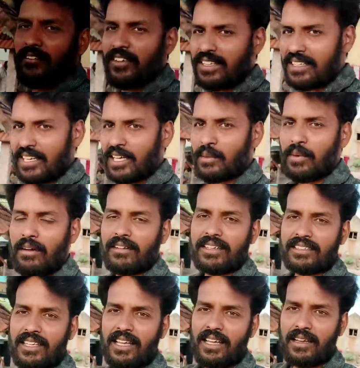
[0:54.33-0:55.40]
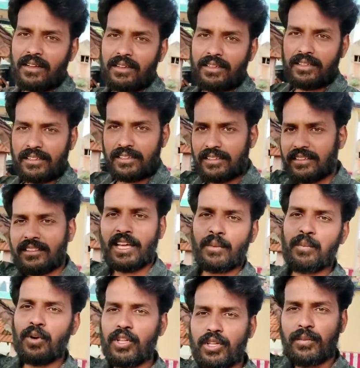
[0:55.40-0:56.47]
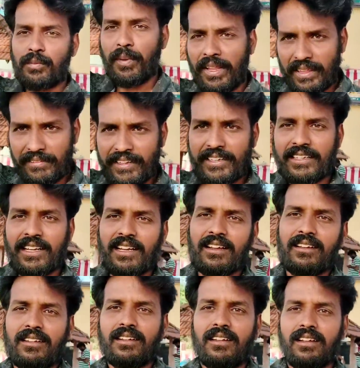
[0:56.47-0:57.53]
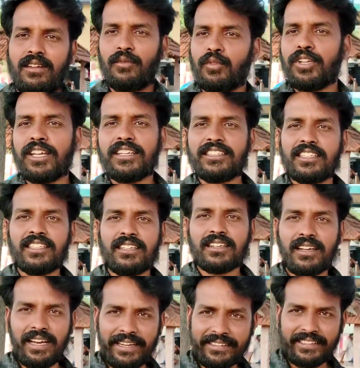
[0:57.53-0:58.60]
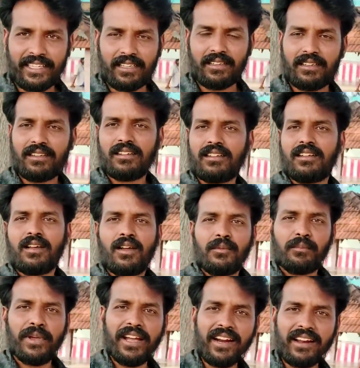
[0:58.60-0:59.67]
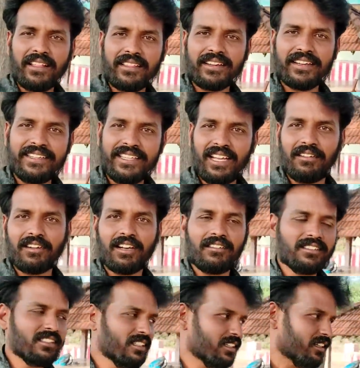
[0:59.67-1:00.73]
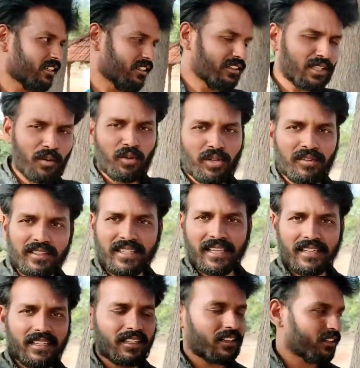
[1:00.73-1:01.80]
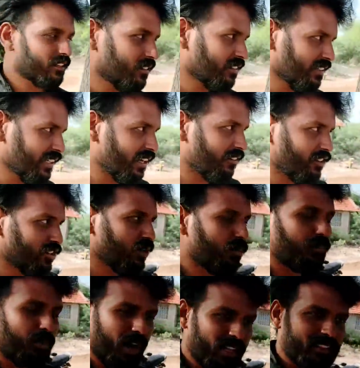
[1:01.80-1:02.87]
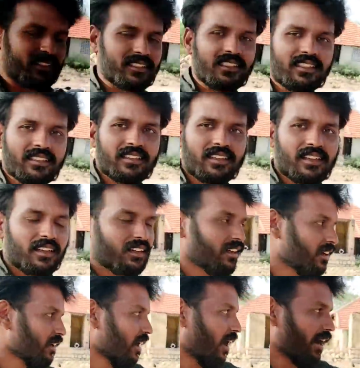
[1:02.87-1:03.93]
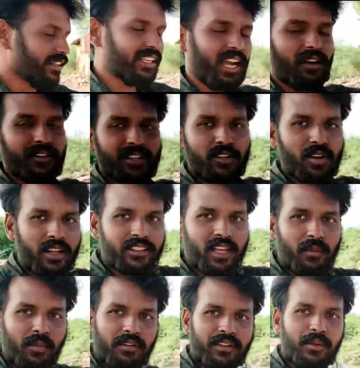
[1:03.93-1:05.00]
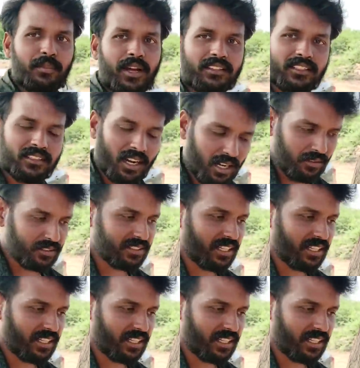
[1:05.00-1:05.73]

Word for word: விருதுநகர் மாவட்டத்தில் தற்பொழுது பதவியேற்ற உயர் திரு கலெக்டர் மேகநாத ரெட்டி அவர்கள் வந்து இந்த ஊருக்கு வந்தார் இங்கே வந்து பார்த்து ஐயாவையும் அந்த அம்மாவையும் பார்த்து நலம்